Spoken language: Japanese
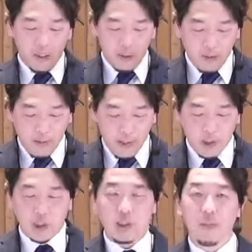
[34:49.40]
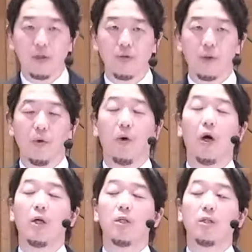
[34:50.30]
素晴らしい恵みを
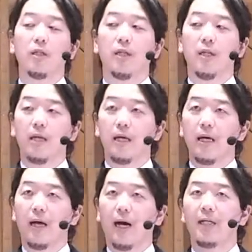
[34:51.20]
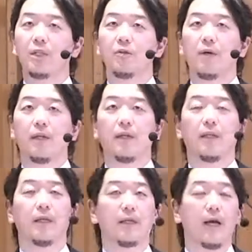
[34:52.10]
すでに味わっ
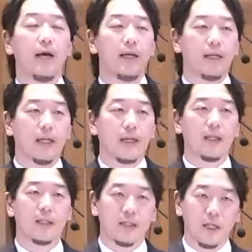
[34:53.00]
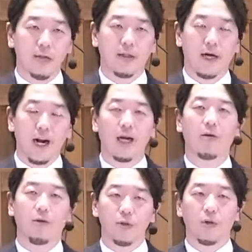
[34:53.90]
て体験しているから
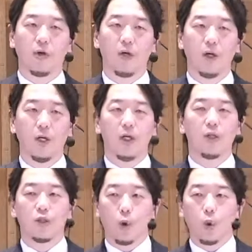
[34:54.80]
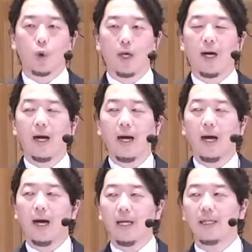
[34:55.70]
こそそこから
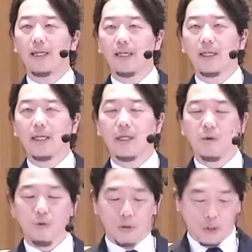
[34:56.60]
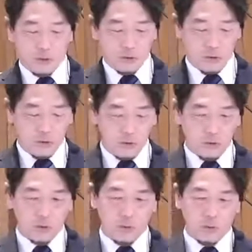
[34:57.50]
離れないようにという
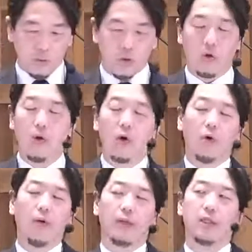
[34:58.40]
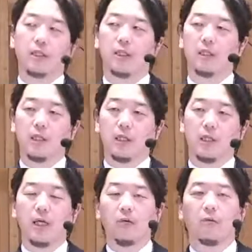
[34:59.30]
ことを私たちに
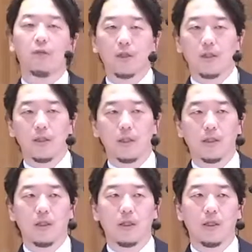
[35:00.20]
警告してくださってる